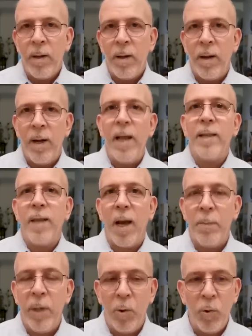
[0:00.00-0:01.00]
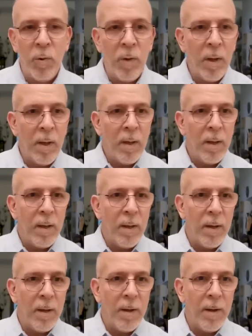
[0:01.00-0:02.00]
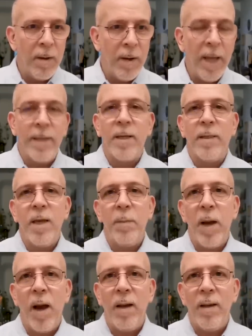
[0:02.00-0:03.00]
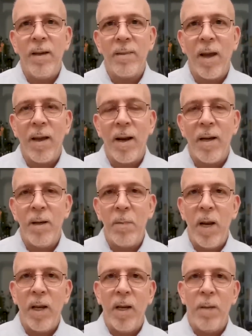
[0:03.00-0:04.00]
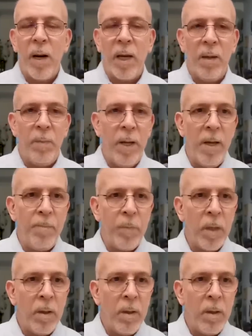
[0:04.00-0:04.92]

آه، لا تحمل آه، ليست تابعه للطيران الملكي المغربي